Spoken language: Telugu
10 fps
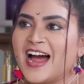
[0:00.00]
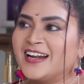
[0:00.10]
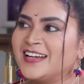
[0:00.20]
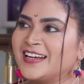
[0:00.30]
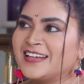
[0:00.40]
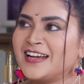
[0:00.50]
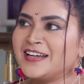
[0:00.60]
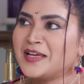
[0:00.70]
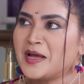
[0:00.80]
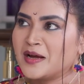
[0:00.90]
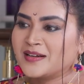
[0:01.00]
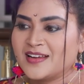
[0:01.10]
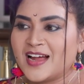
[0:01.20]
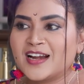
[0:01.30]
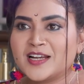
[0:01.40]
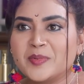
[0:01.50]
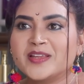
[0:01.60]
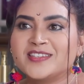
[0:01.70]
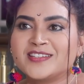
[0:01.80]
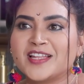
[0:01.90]
అట్లా ఎట్లా అంటే అట్లా
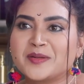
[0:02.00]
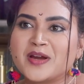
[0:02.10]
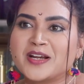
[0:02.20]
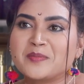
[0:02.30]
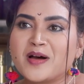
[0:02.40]
పెంచింది అనమాట